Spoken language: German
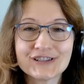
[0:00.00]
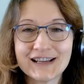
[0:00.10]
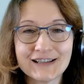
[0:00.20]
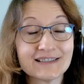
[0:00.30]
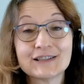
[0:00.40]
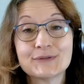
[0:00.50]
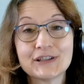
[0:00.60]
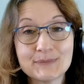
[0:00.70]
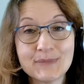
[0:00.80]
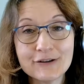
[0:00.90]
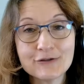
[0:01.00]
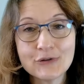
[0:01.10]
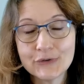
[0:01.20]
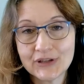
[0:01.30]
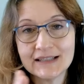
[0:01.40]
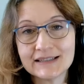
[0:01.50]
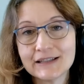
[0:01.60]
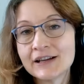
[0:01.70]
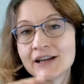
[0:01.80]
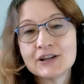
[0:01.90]
denke, dann sehe ich vielleicht meinen Hund oder ich
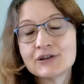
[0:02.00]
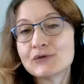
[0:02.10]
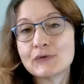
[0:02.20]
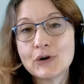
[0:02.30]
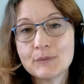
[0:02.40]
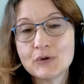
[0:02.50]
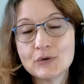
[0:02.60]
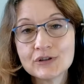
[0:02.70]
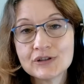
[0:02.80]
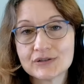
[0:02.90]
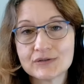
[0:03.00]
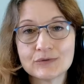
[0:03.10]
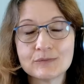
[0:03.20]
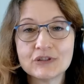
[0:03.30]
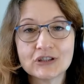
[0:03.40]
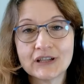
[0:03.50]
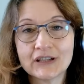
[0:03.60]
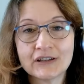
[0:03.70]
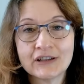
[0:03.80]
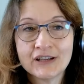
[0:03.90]
sehe eine Form Hund, so ein
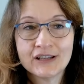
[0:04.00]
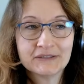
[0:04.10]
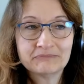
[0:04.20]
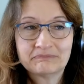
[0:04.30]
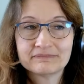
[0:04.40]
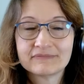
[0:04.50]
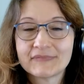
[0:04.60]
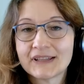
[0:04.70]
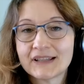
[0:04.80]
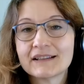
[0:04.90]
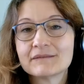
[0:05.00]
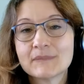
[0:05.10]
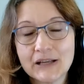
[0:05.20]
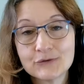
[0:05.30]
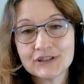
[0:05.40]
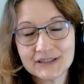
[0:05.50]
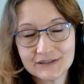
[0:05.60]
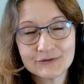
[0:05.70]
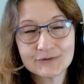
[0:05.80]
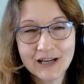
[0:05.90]
Mischling. Mein Hund ist
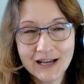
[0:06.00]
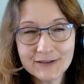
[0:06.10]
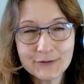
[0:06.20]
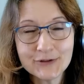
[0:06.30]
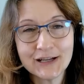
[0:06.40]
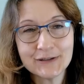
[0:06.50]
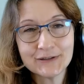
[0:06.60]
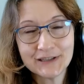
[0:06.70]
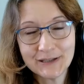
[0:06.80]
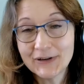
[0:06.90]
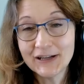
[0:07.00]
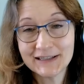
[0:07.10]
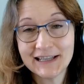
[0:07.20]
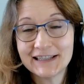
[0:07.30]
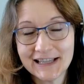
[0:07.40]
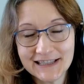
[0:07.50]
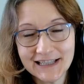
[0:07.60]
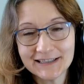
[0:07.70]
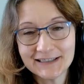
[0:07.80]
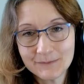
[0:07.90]
ein Rassehund, also in dem Fall sehe ich
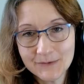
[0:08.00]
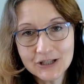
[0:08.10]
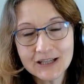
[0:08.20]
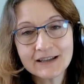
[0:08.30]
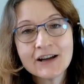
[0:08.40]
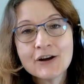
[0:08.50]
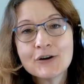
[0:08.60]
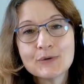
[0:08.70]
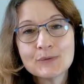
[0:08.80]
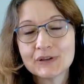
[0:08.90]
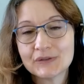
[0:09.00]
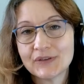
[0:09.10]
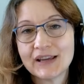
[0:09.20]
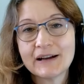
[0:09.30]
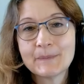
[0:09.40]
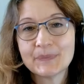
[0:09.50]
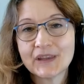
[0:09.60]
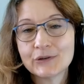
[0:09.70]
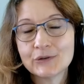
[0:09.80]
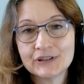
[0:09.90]
tatsächlich einen Mischling ungefähr.
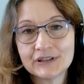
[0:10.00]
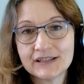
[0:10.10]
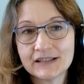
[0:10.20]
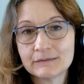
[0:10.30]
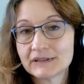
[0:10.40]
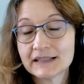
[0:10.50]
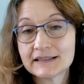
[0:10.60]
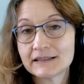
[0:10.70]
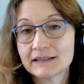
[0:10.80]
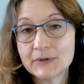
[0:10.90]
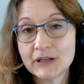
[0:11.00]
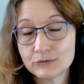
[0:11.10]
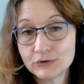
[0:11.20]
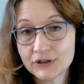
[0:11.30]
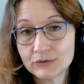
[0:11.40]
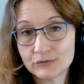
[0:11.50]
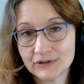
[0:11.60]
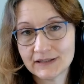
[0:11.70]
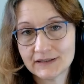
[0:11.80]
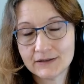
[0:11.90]
Und ähm, das ist mir gut
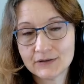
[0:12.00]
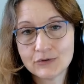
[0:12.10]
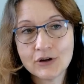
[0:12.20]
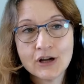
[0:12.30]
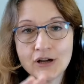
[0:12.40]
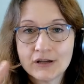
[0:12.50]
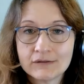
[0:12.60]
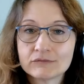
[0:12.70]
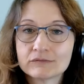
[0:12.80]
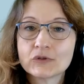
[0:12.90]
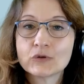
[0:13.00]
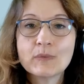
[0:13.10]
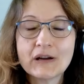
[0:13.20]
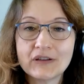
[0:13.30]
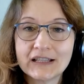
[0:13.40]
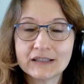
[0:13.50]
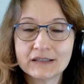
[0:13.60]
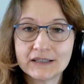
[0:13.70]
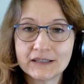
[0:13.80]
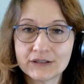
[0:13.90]
genug. Das ist so
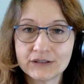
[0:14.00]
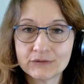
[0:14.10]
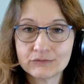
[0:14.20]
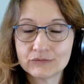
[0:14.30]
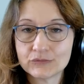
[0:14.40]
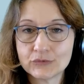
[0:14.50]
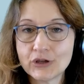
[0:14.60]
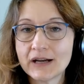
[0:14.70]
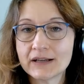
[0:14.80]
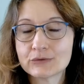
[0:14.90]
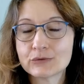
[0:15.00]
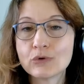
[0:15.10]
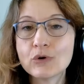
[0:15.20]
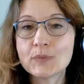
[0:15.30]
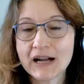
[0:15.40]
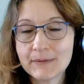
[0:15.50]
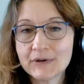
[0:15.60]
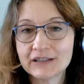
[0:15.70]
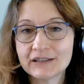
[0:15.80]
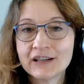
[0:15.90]
oberflächlich, ähm, ja, so grob kann
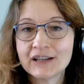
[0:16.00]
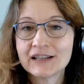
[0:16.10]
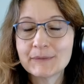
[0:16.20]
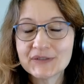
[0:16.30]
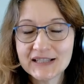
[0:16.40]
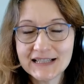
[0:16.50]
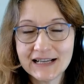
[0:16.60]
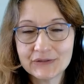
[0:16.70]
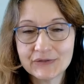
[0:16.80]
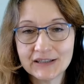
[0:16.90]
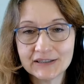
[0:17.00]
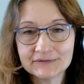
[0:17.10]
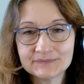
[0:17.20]
man damit was anfangen.